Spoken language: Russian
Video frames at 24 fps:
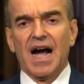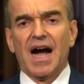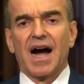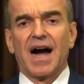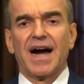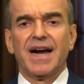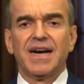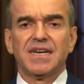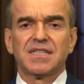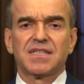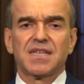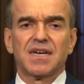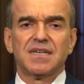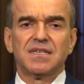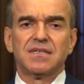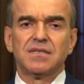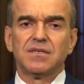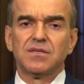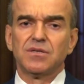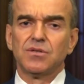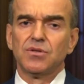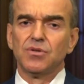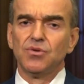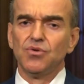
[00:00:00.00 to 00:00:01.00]
А
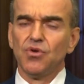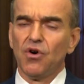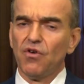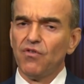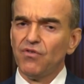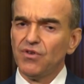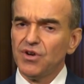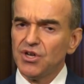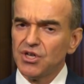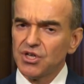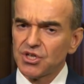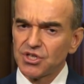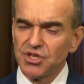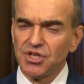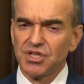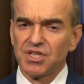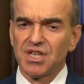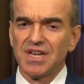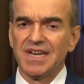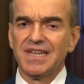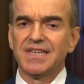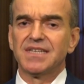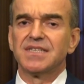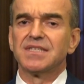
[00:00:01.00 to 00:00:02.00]
это новые
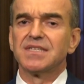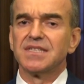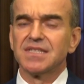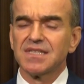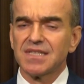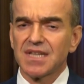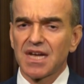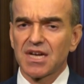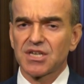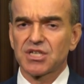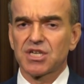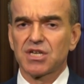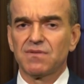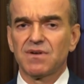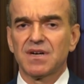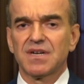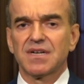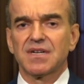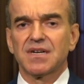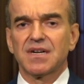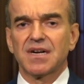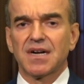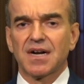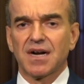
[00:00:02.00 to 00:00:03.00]
жители
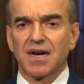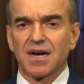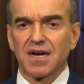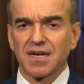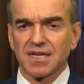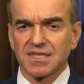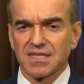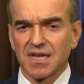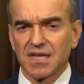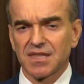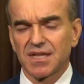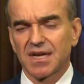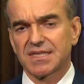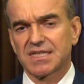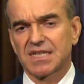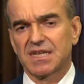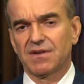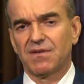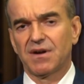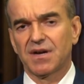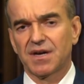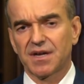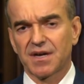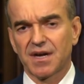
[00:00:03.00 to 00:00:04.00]
нашего
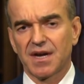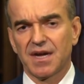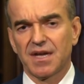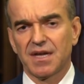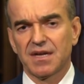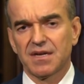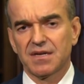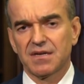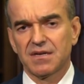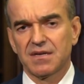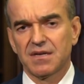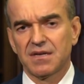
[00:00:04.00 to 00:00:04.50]
Краснодарского края.